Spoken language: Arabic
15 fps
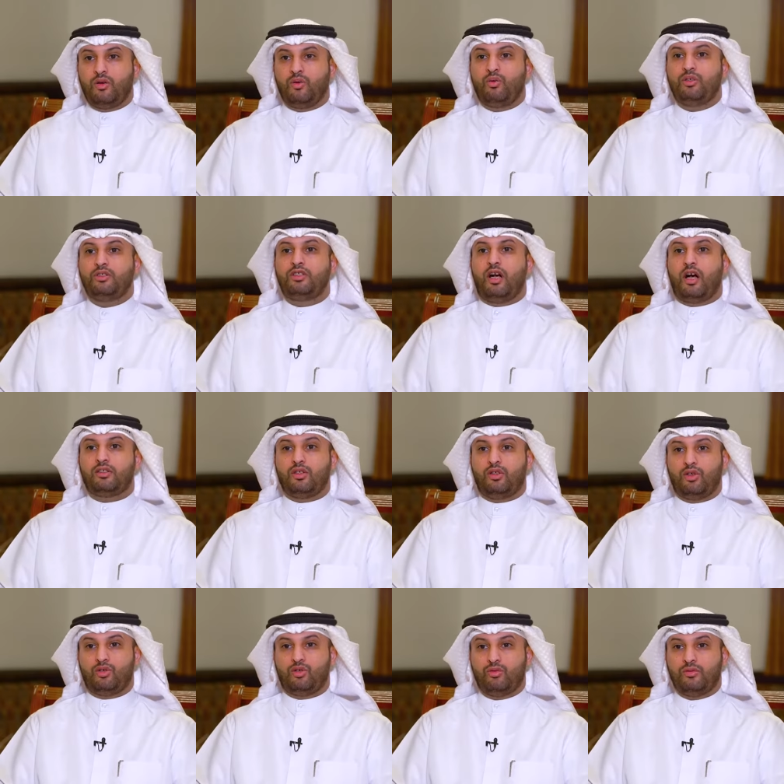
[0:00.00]
والجهات
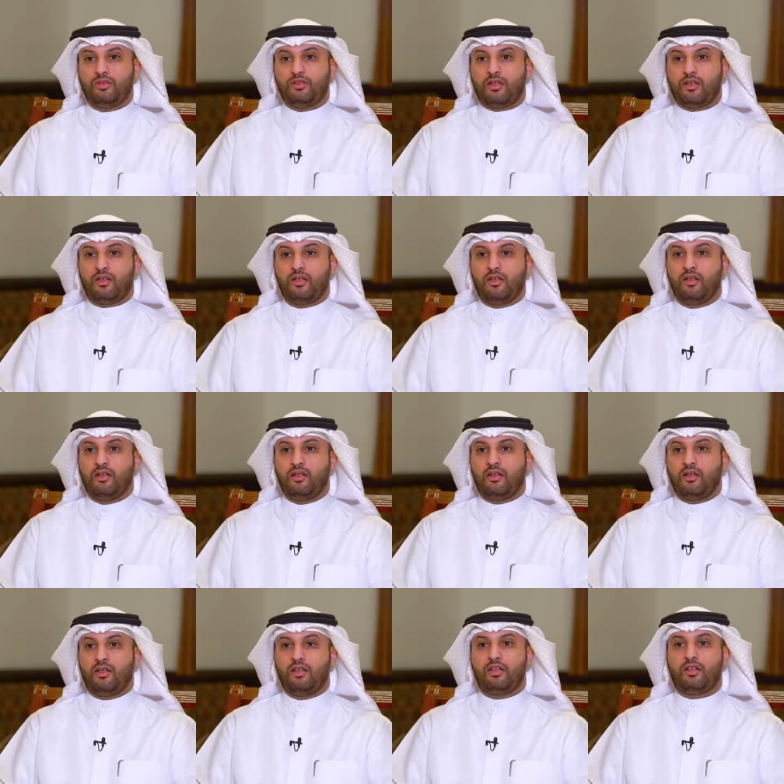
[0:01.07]
الحكومية
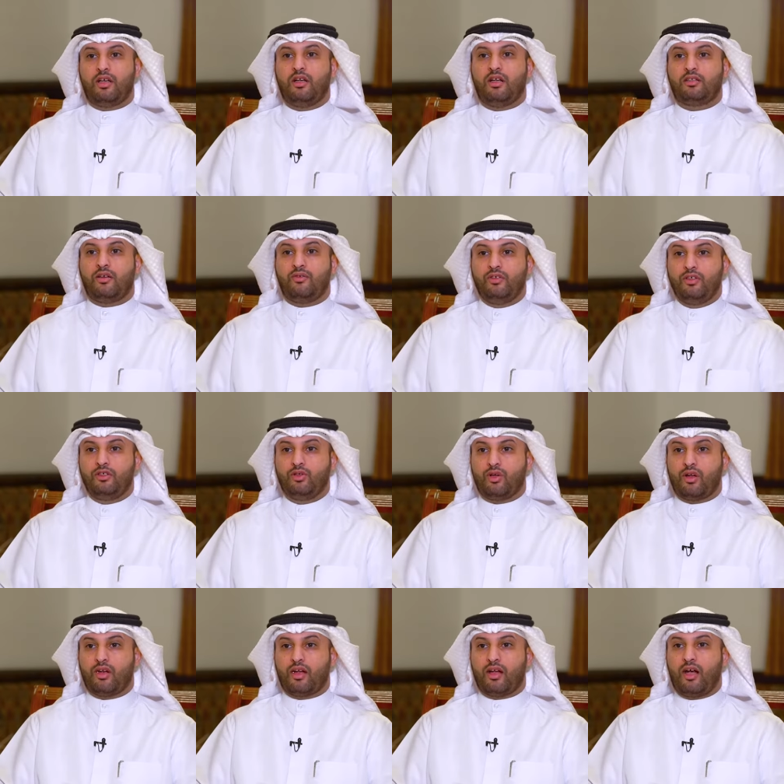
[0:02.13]
حيث أن تفعيل دور
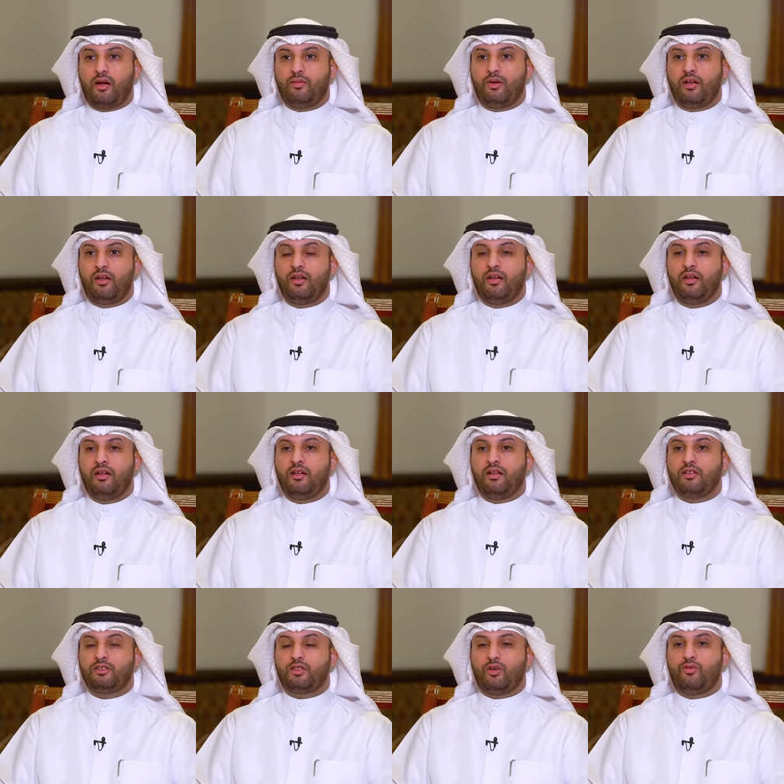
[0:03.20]
الرقابة
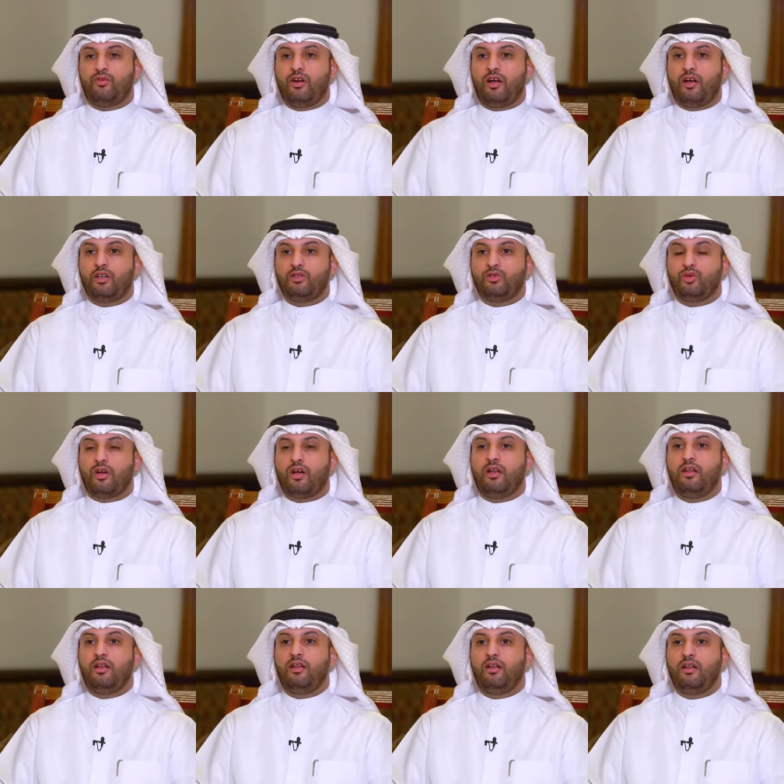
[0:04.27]
سوف
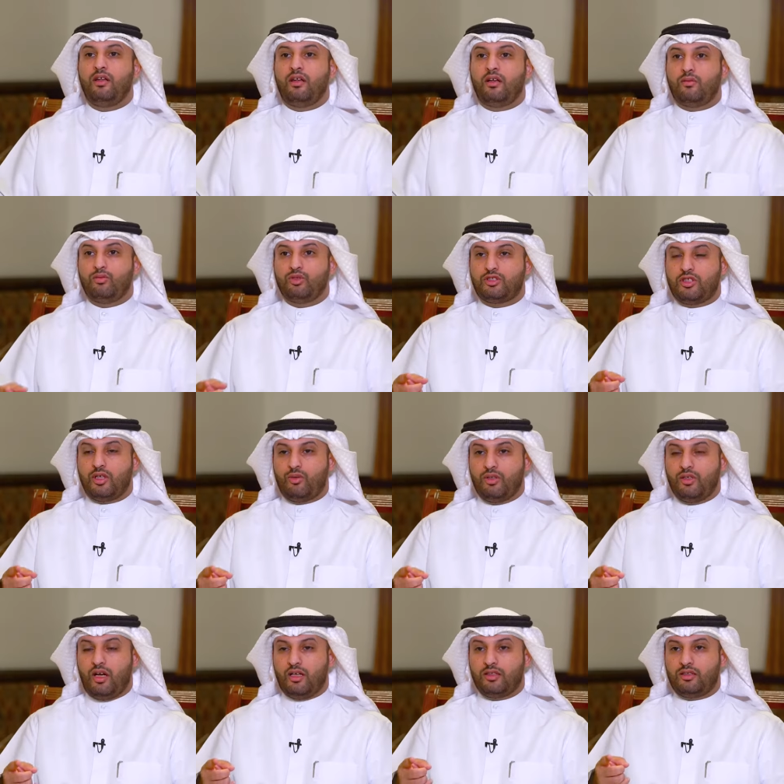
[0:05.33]
يقلل
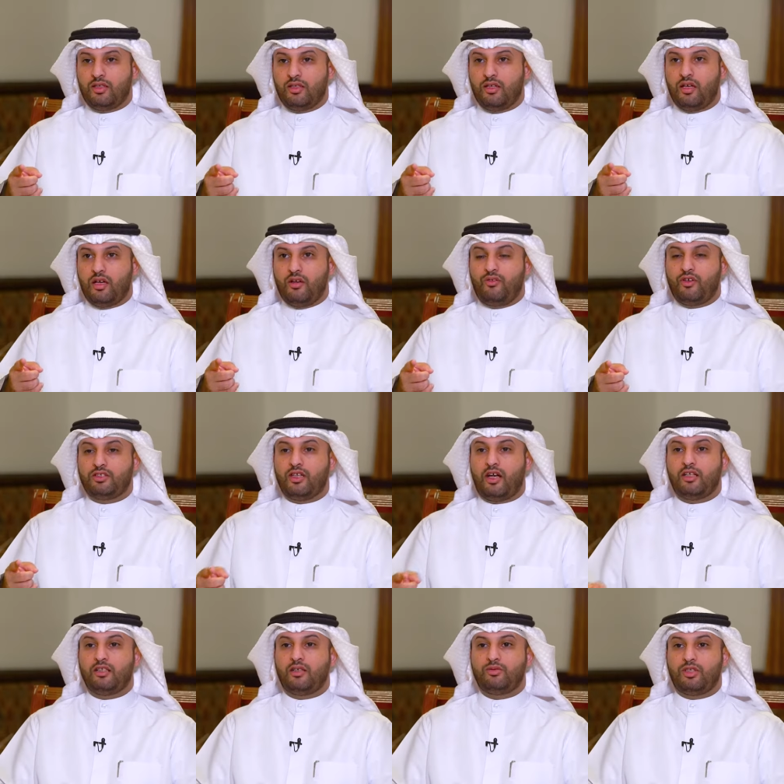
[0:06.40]
مستويات
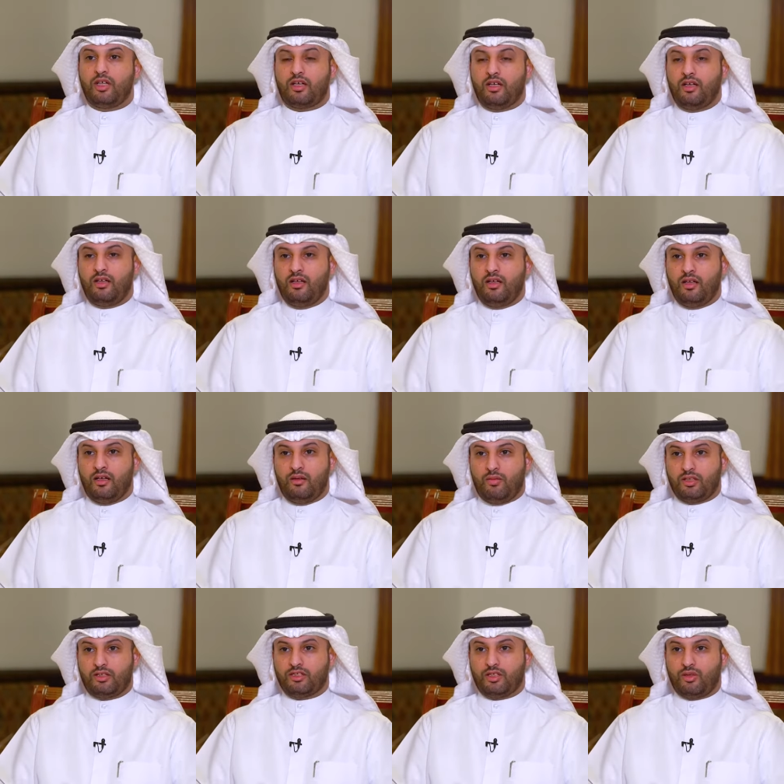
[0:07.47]
الفساد بشكل ما
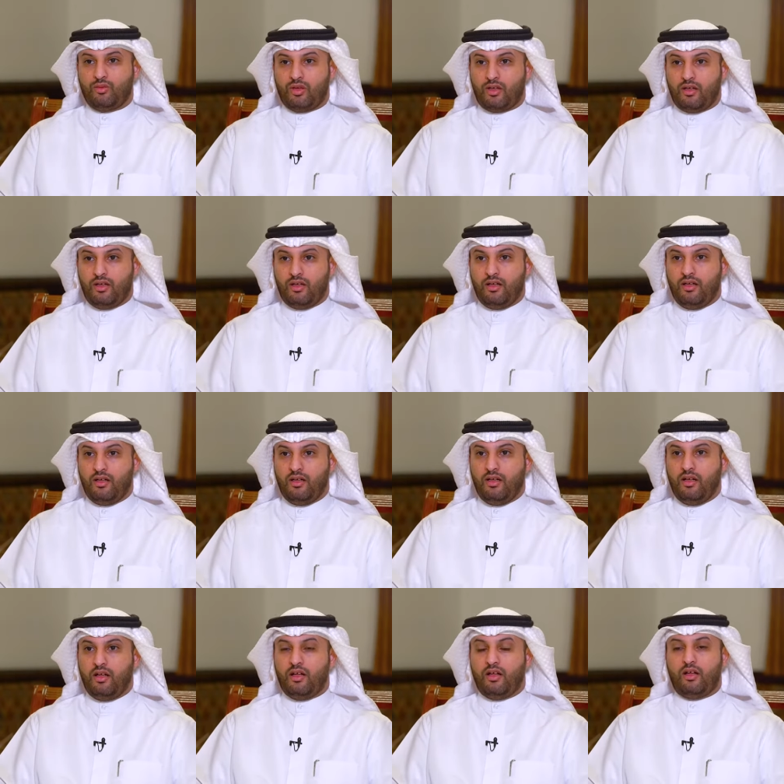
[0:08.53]
تصوره
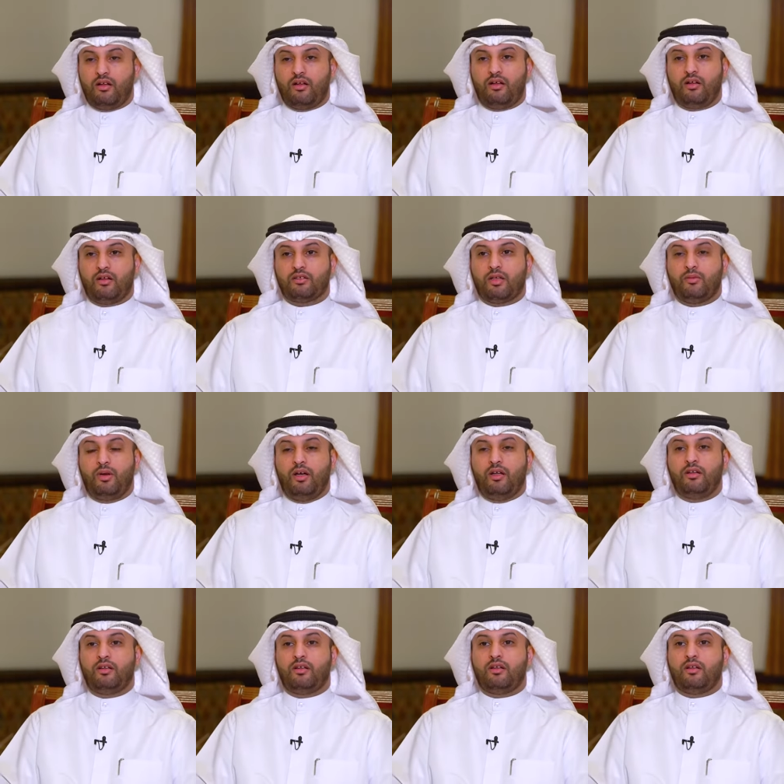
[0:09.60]
آه،
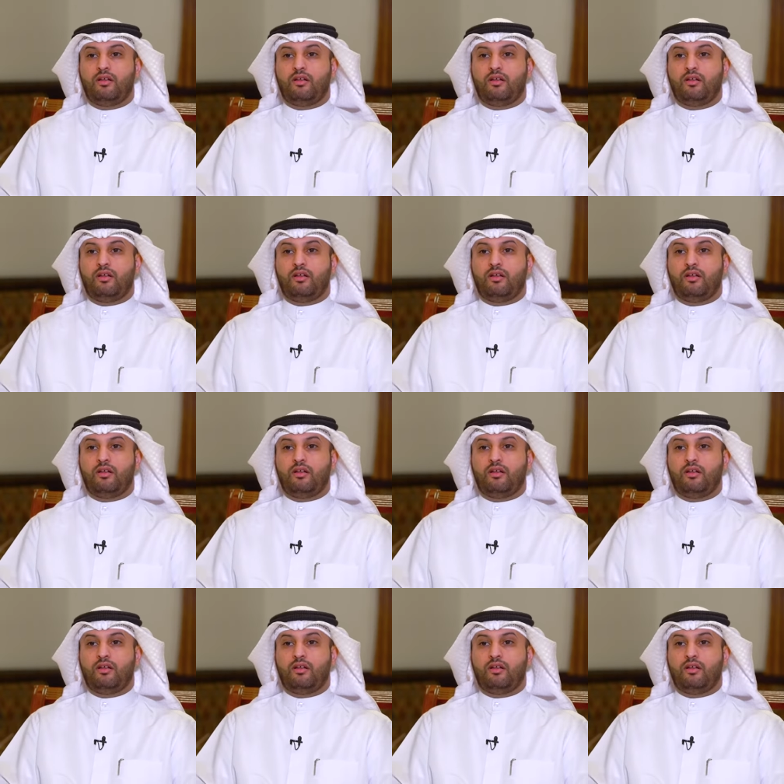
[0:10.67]
طبعا